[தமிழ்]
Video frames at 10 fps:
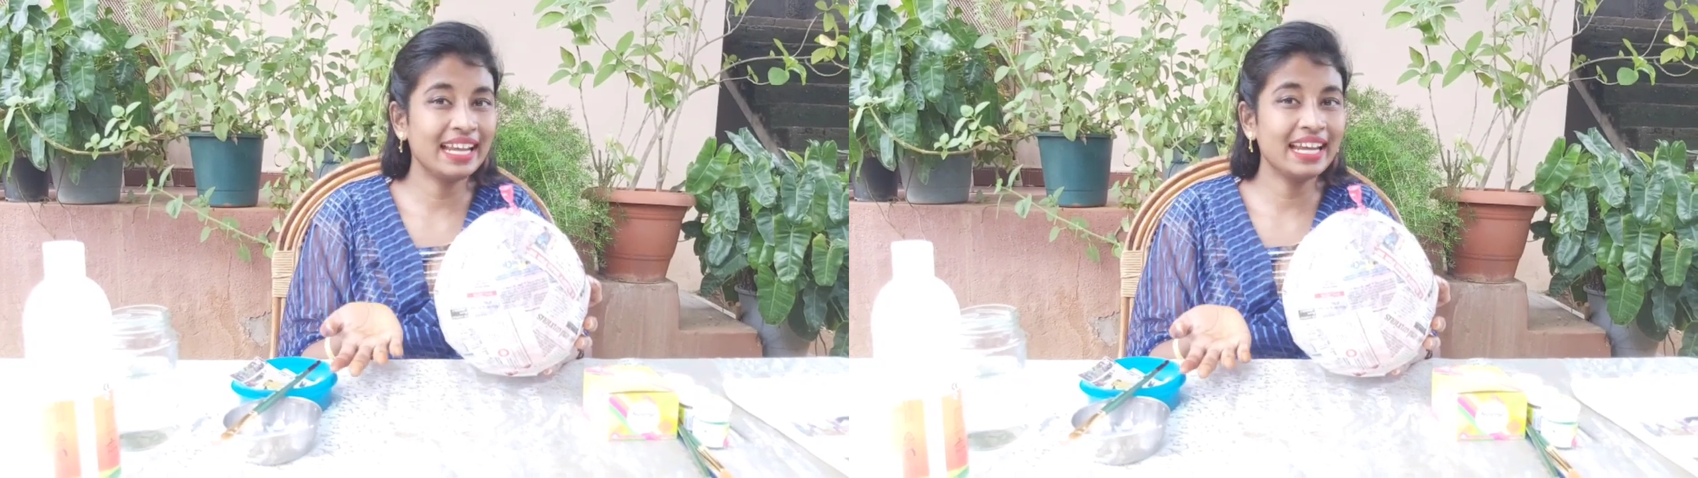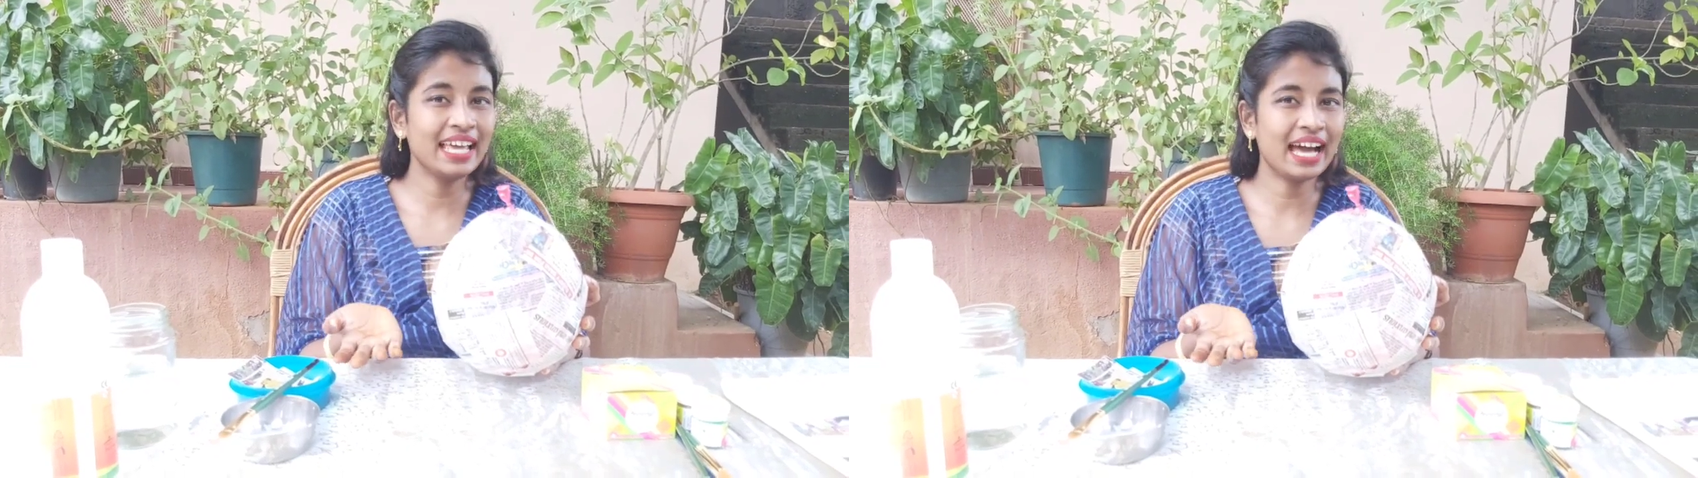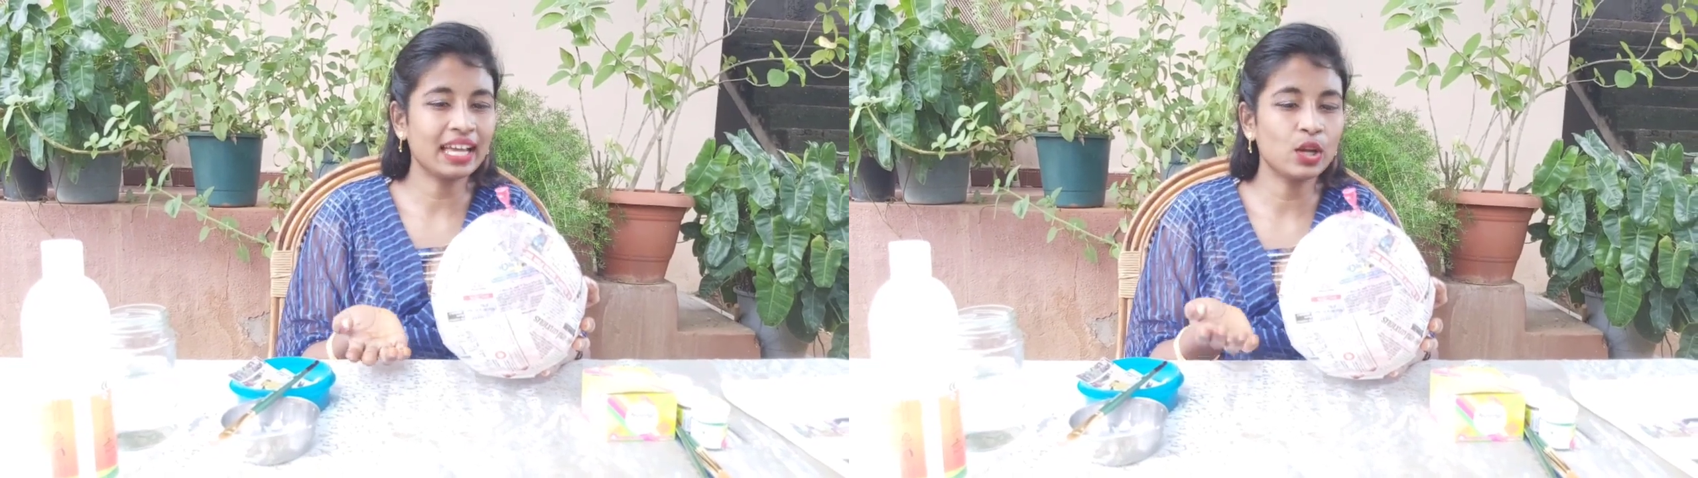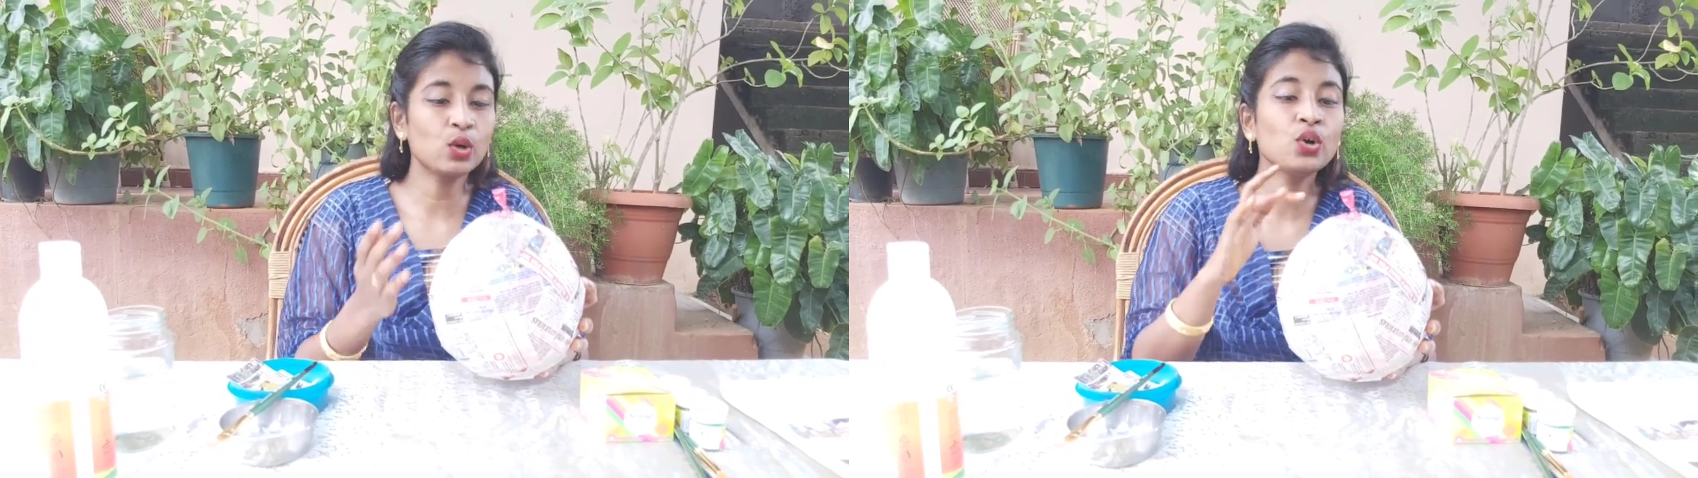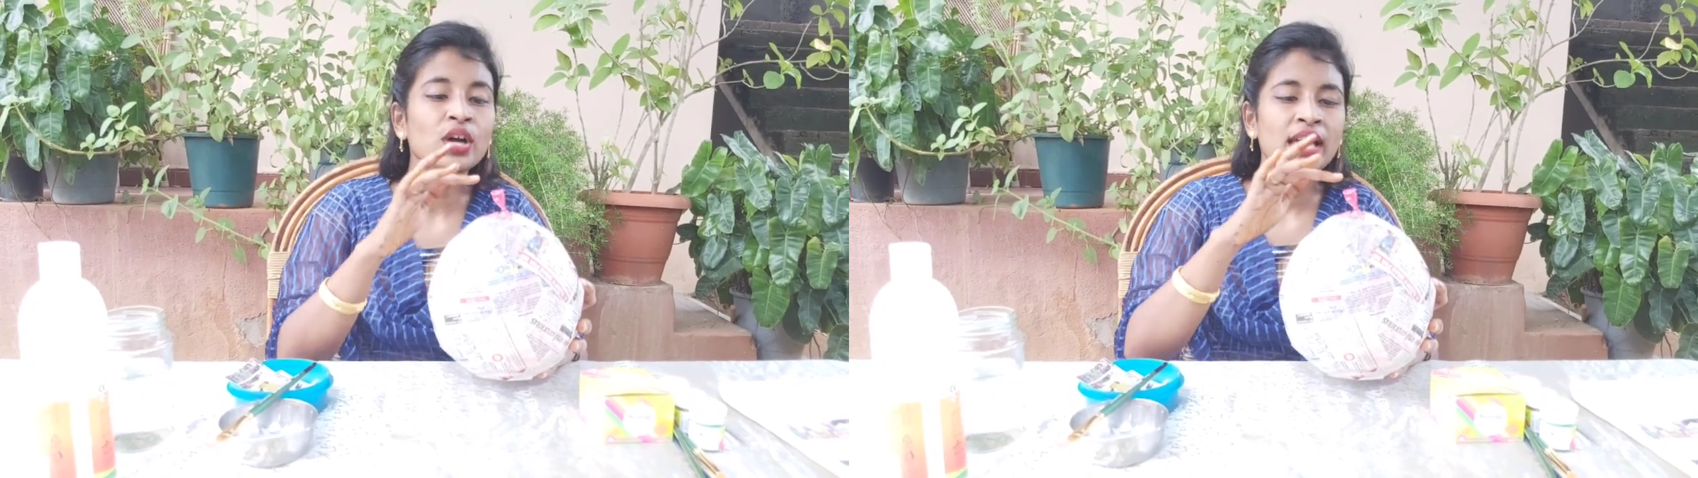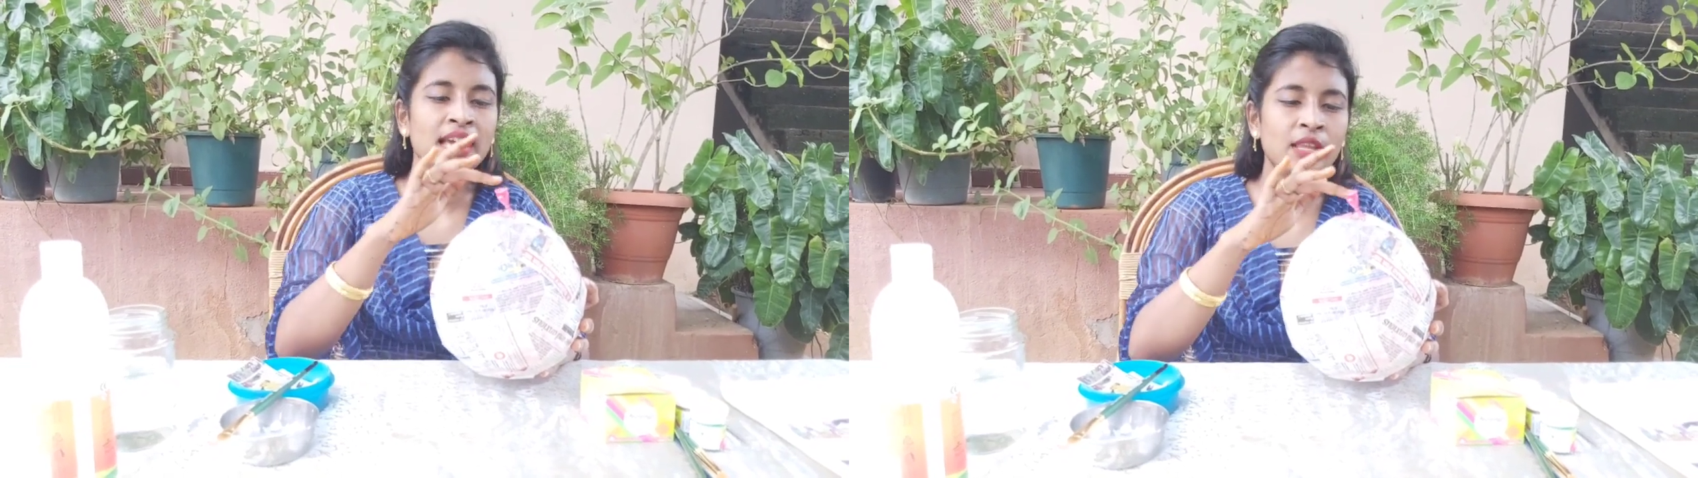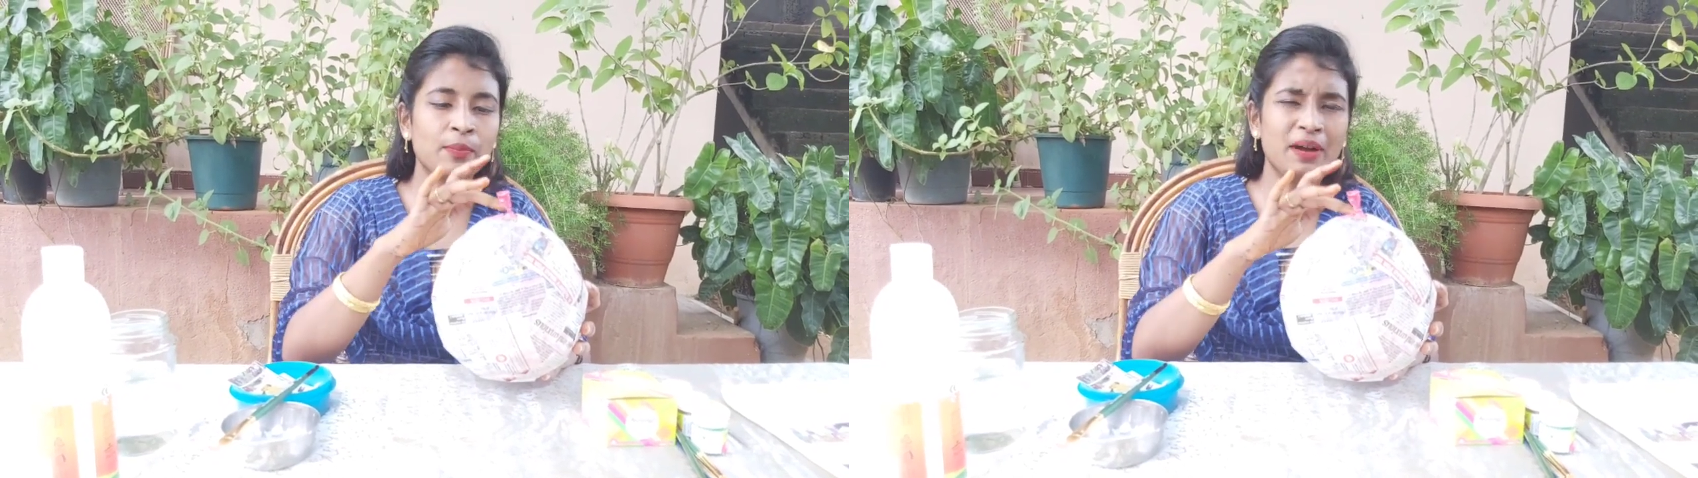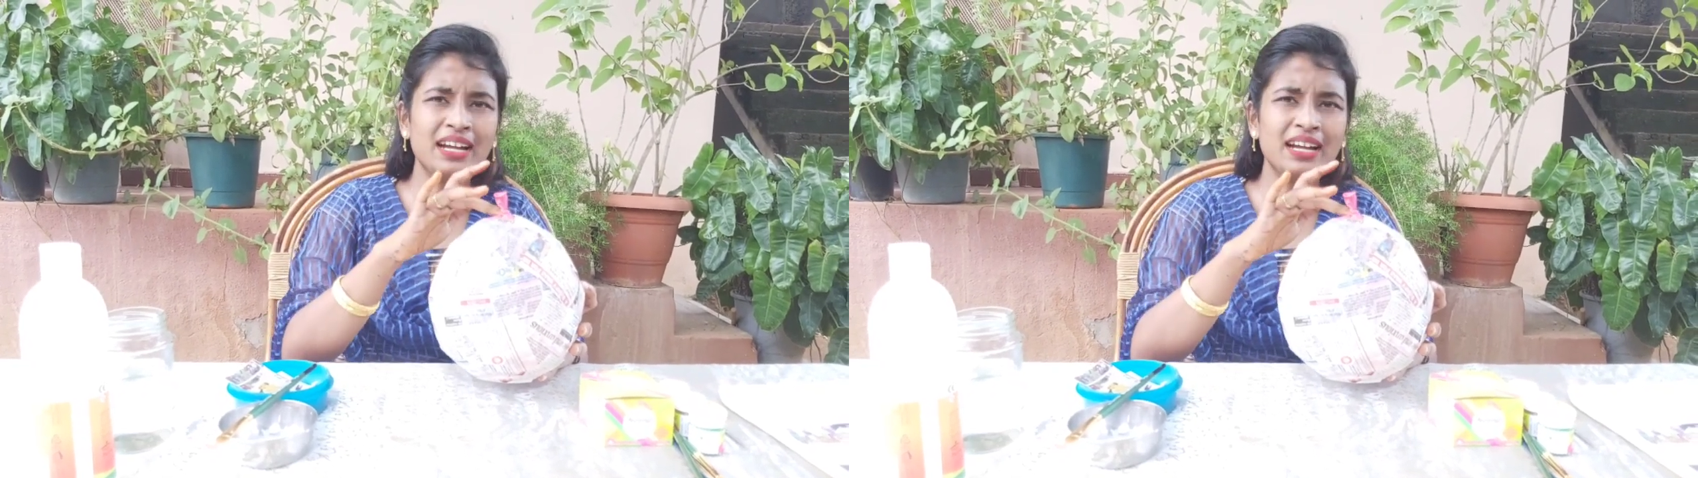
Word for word: ரெடி ஆகிடும் இது